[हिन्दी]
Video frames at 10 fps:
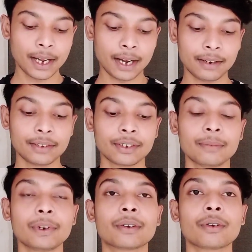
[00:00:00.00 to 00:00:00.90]
एंड
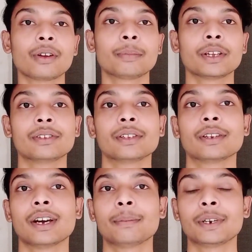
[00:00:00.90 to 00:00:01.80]
रिसेंट विड्रॉल पे
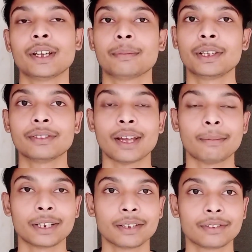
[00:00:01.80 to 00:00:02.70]
जितना आपने यहाँ पे इस
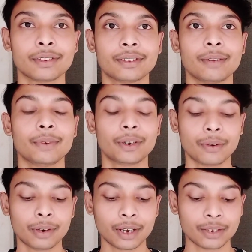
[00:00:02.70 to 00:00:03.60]
एप्लीकेशन से
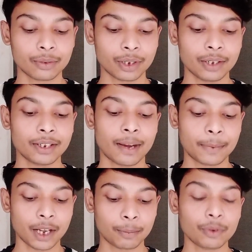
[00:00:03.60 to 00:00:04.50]
विड्रॉल लगा चुके हैं यहाँ
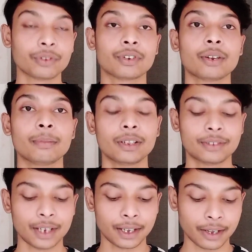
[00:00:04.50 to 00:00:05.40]
पे आपको हिस्ट्री मिल
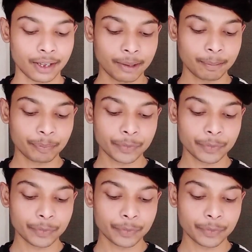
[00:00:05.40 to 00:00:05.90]
जाएगी